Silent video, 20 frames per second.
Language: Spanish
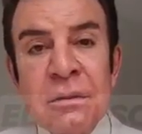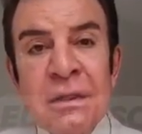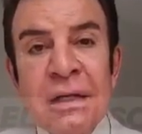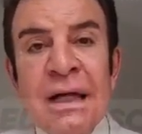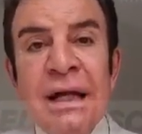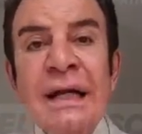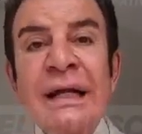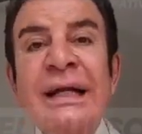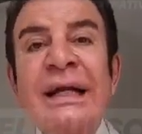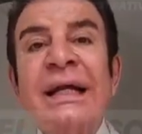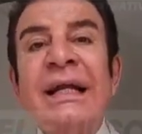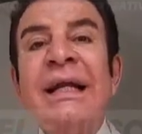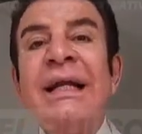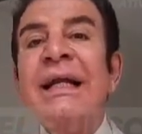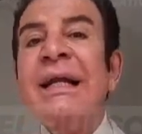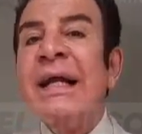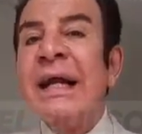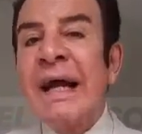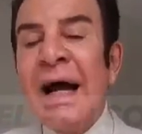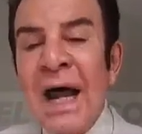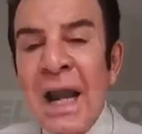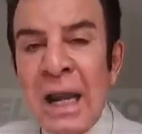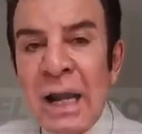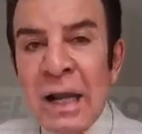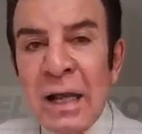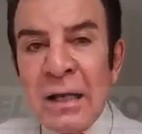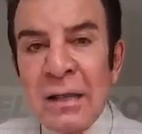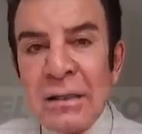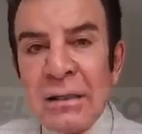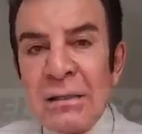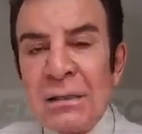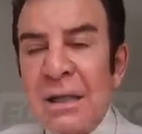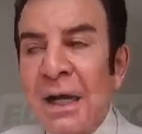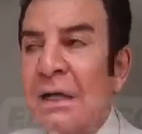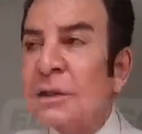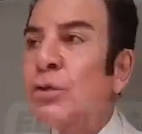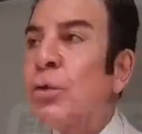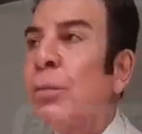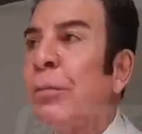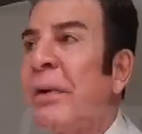El que le regala a
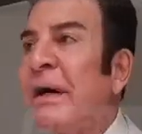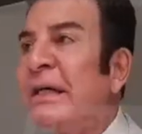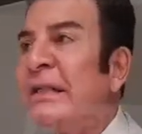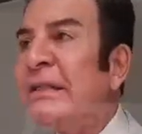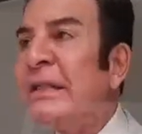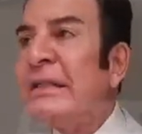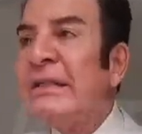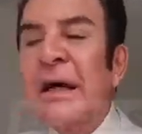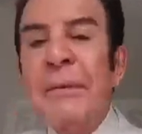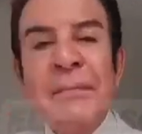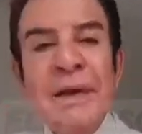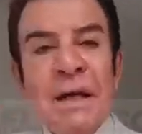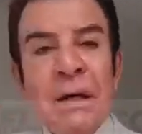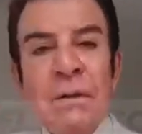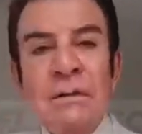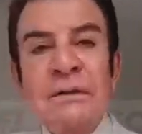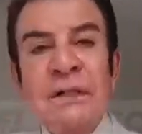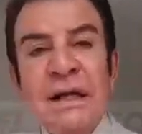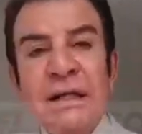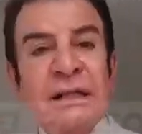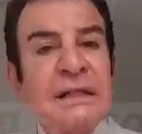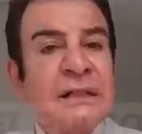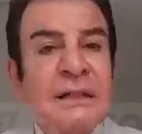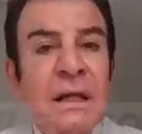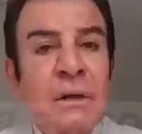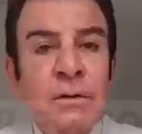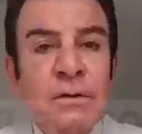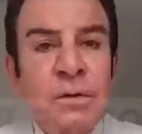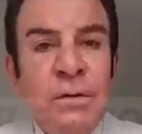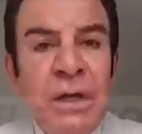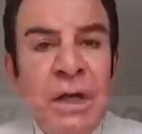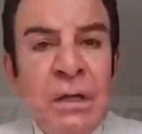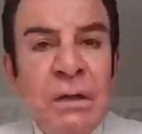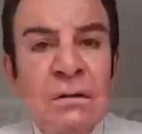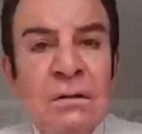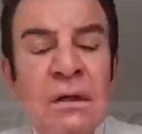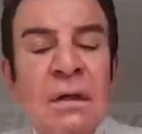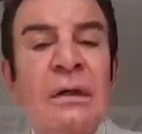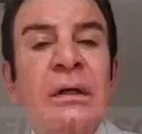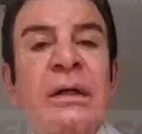sus países amigos es Estados Unidos.
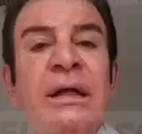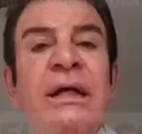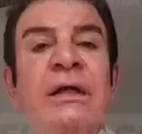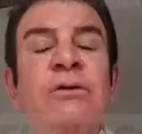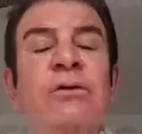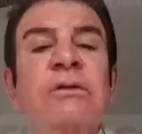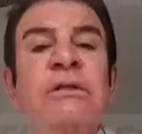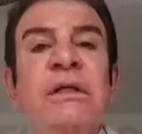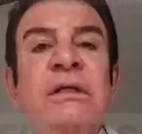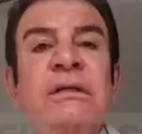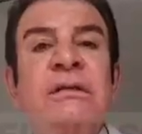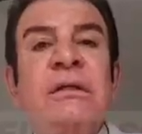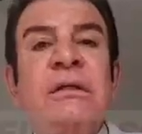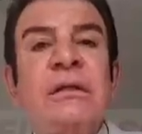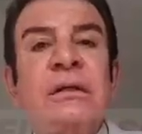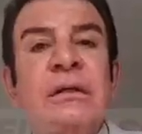Entonces,